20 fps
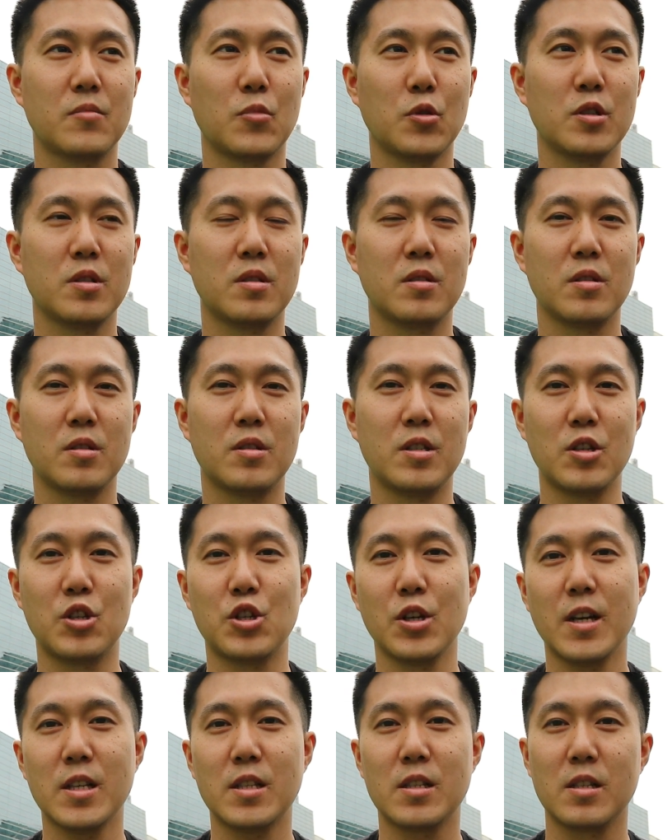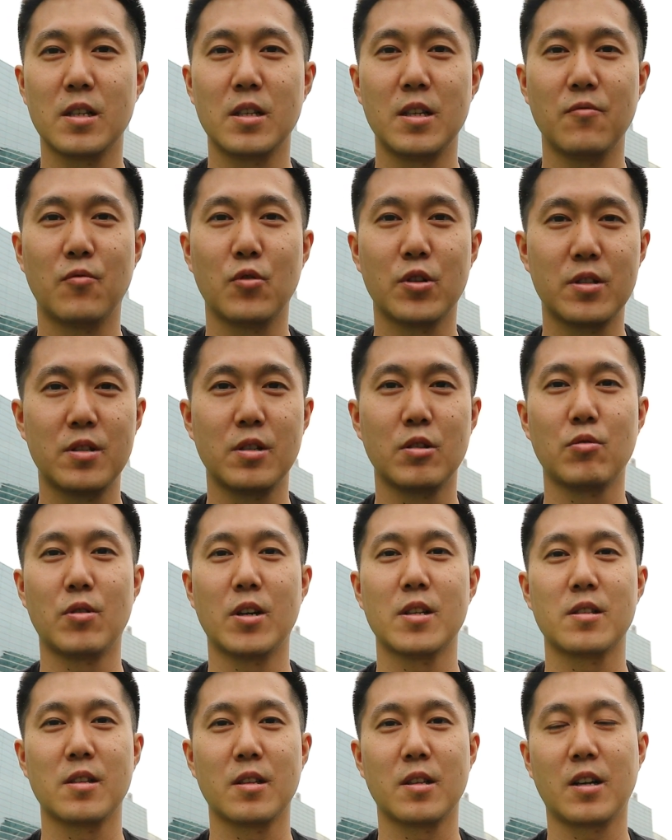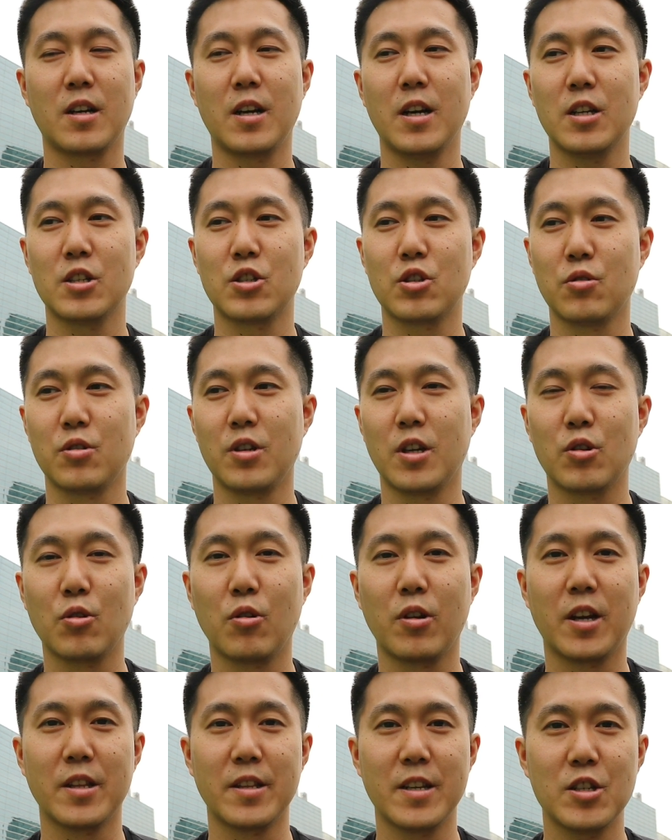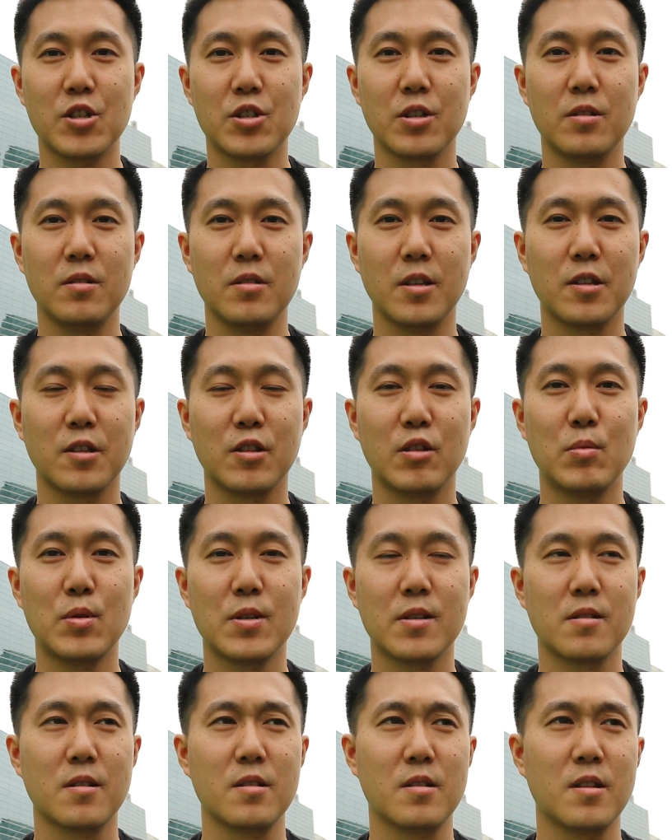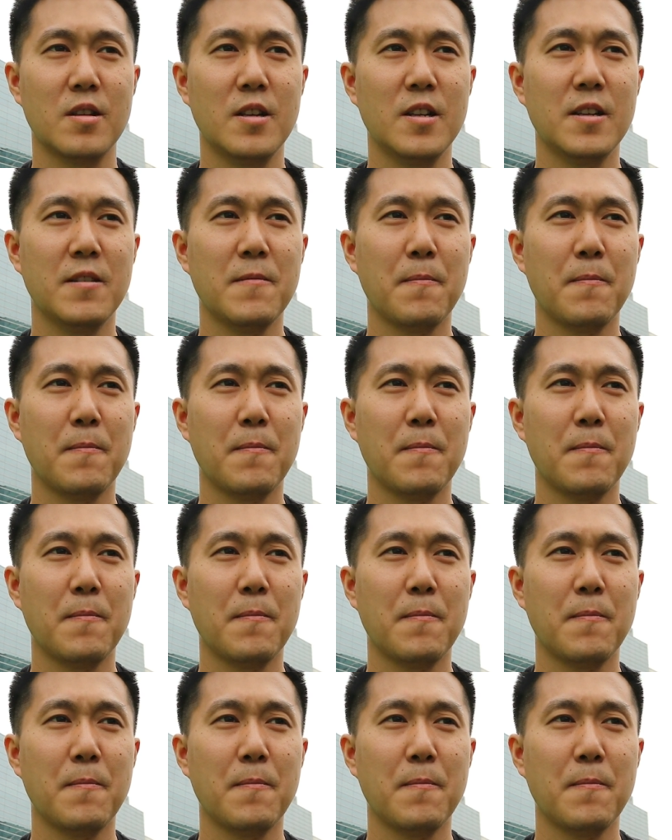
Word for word: то есть сейчас вот ситуация такая, что я только начал этот бизнес,